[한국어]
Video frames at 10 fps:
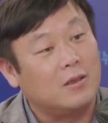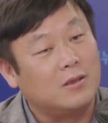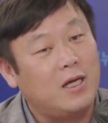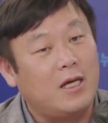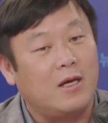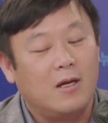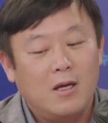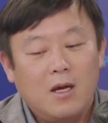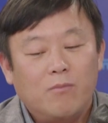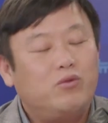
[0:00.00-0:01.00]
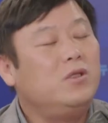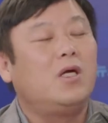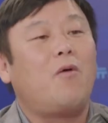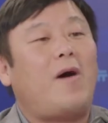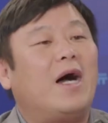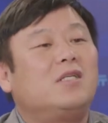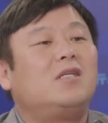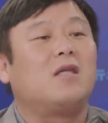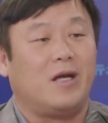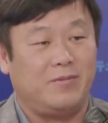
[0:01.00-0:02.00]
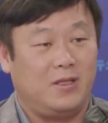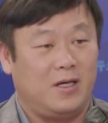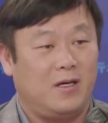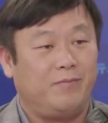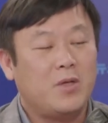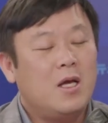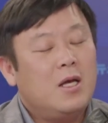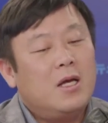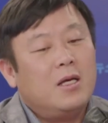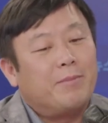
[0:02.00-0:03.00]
그러니까 이게 분위기가 확실히 다릅니다. 음.